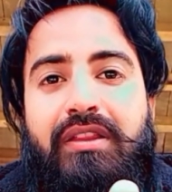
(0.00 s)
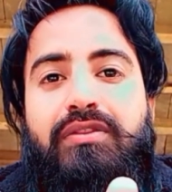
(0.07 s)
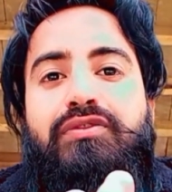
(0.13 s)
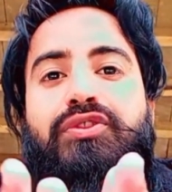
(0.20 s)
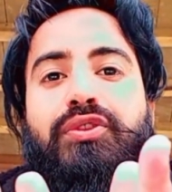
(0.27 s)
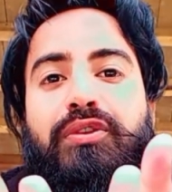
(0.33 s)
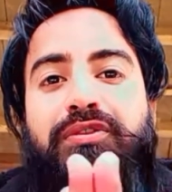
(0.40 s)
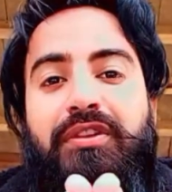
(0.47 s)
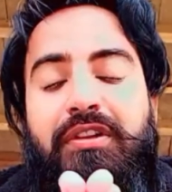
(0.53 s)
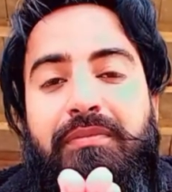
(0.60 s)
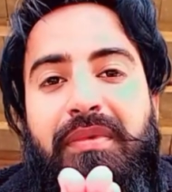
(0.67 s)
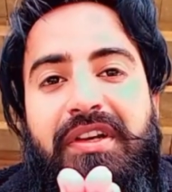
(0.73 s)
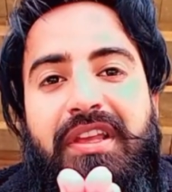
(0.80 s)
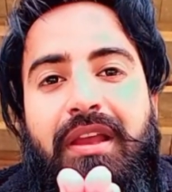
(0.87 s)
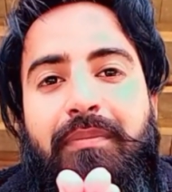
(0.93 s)
सोशल
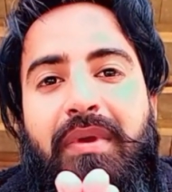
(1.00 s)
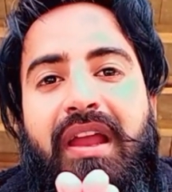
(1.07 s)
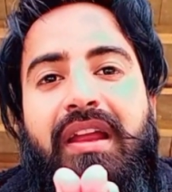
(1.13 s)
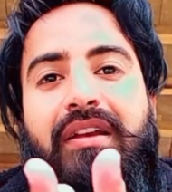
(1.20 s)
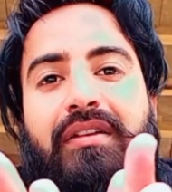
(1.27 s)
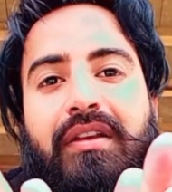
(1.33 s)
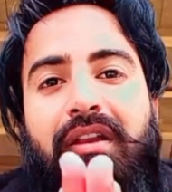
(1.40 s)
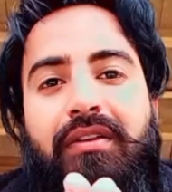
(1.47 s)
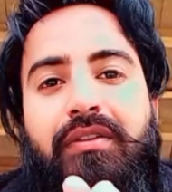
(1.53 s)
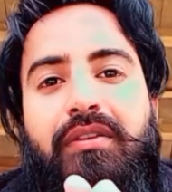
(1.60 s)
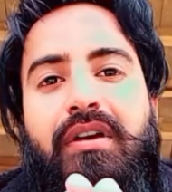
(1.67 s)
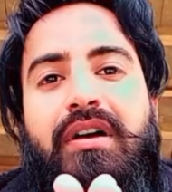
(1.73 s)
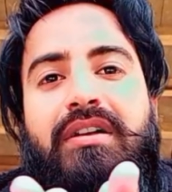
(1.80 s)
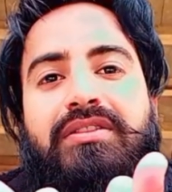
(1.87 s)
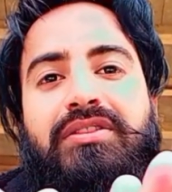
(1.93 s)
मीडिया पे आए
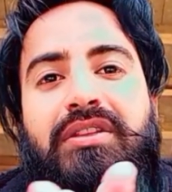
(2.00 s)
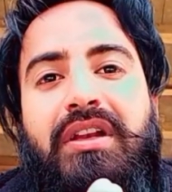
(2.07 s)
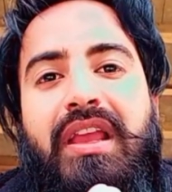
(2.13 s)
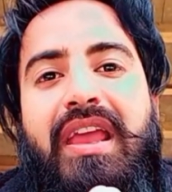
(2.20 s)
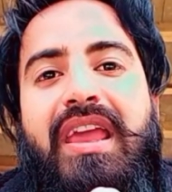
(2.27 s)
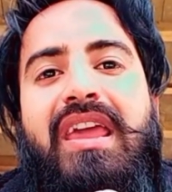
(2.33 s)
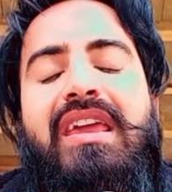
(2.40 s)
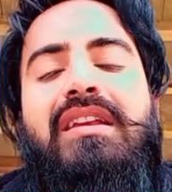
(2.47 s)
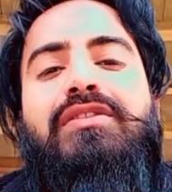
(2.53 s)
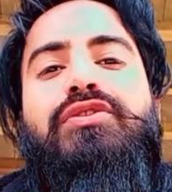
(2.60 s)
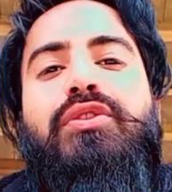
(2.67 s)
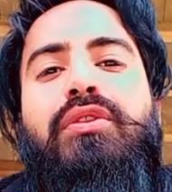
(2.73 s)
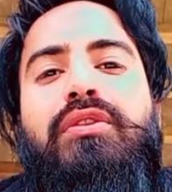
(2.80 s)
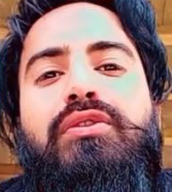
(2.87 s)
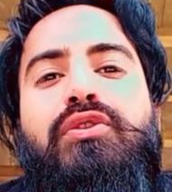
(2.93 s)
टिकटॉक स्नैक
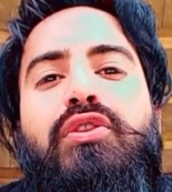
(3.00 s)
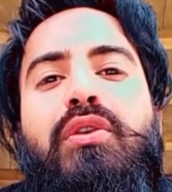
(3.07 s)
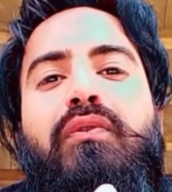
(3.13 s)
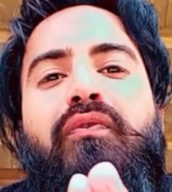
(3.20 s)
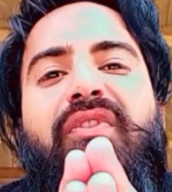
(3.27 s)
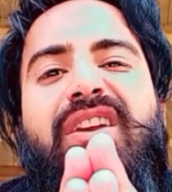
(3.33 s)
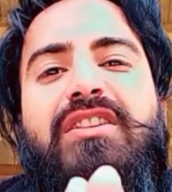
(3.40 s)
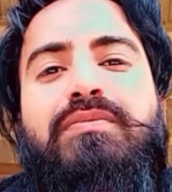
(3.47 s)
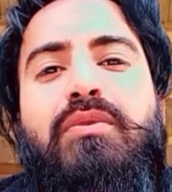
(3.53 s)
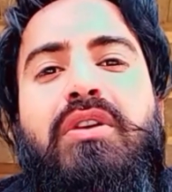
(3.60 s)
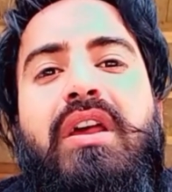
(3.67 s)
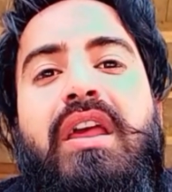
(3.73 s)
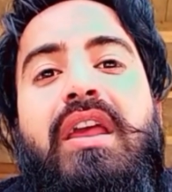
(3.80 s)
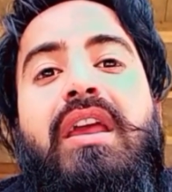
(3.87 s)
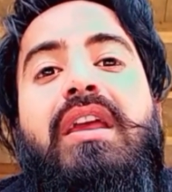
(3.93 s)
यूट्यूब फेसबुक
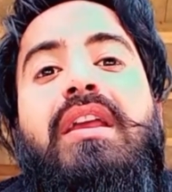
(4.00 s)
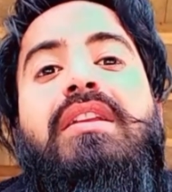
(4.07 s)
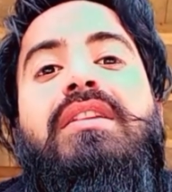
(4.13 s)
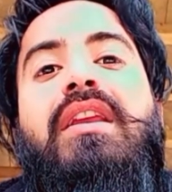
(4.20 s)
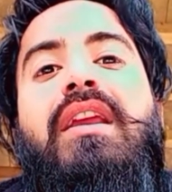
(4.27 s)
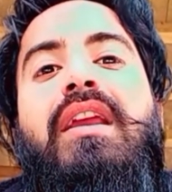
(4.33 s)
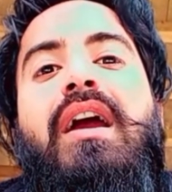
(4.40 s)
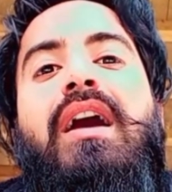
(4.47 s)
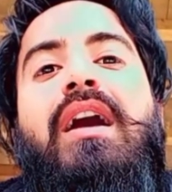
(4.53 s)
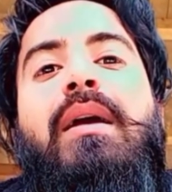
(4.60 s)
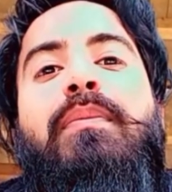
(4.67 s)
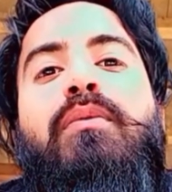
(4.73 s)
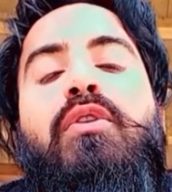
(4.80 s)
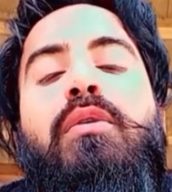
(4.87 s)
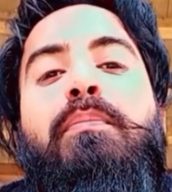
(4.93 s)
ये
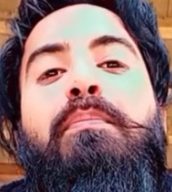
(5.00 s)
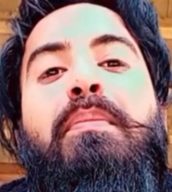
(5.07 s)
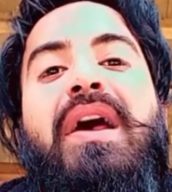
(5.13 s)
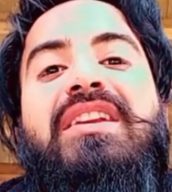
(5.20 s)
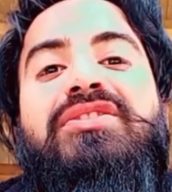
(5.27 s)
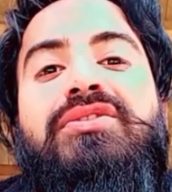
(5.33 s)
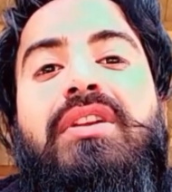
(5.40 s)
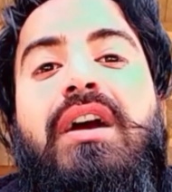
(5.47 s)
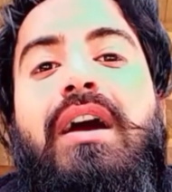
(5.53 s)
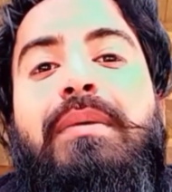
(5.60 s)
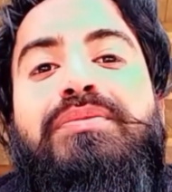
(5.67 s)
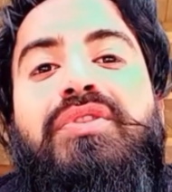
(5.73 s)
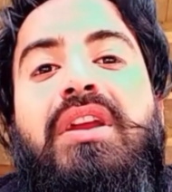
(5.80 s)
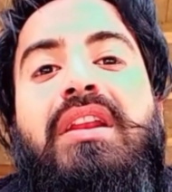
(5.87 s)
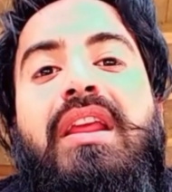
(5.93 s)
आपको बेस्ट
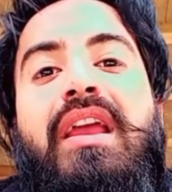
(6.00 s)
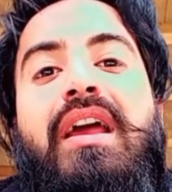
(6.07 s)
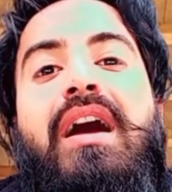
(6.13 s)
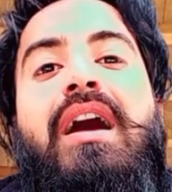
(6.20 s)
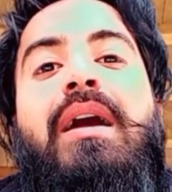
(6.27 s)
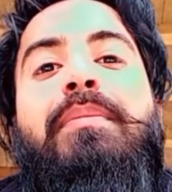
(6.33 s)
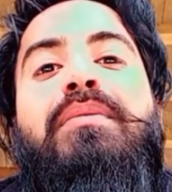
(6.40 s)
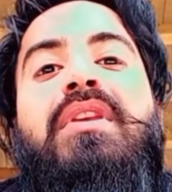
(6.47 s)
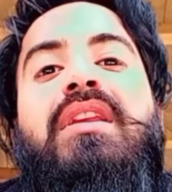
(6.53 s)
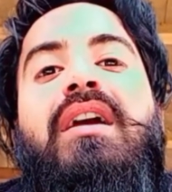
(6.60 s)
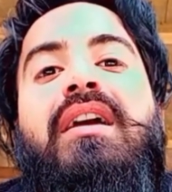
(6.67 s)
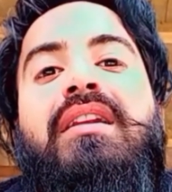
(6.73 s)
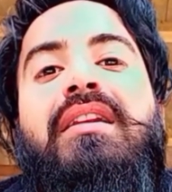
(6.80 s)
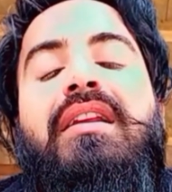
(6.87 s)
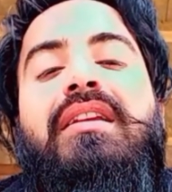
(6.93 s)
ऑप्शन है आपकी
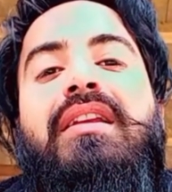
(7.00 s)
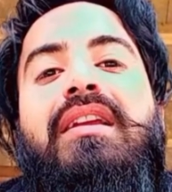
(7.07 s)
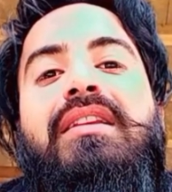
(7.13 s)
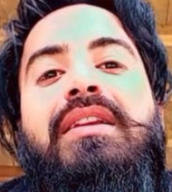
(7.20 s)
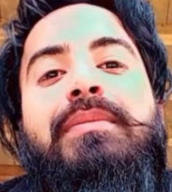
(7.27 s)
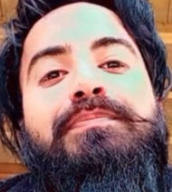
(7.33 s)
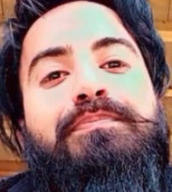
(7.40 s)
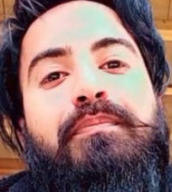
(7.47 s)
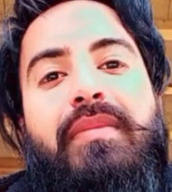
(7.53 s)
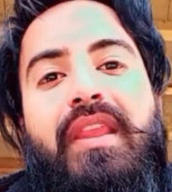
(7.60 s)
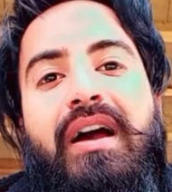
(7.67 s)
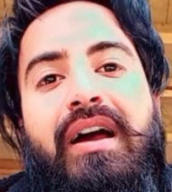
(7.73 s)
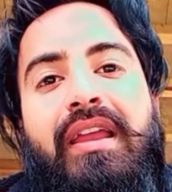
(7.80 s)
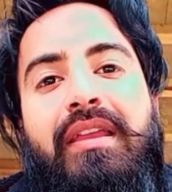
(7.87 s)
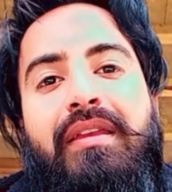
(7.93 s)
अर्निंग के लिए
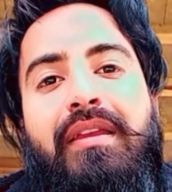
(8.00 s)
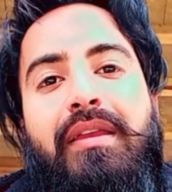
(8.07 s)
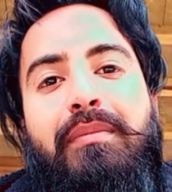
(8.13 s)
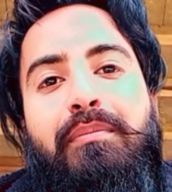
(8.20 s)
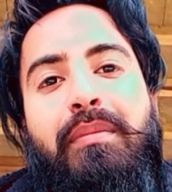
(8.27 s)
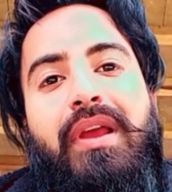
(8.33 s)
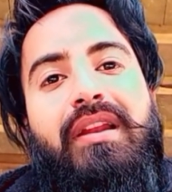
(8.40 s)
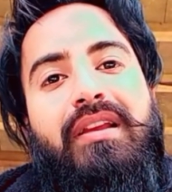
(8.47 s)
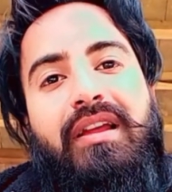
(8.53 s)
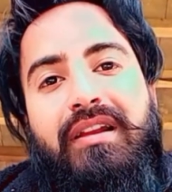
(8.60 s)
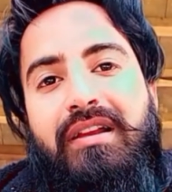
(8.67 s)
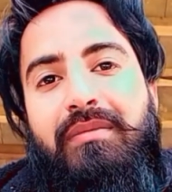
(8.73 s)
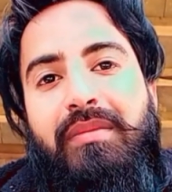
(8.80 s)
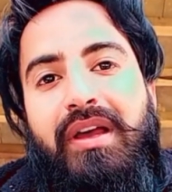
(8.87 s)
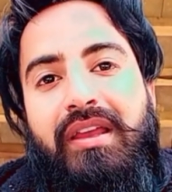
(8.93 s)
आए मिलकर
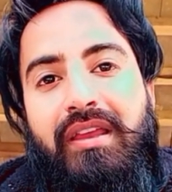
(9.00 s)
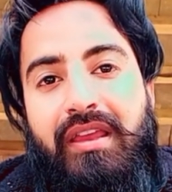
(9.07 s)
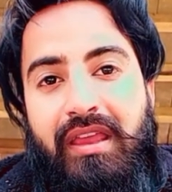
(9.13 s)
कमाए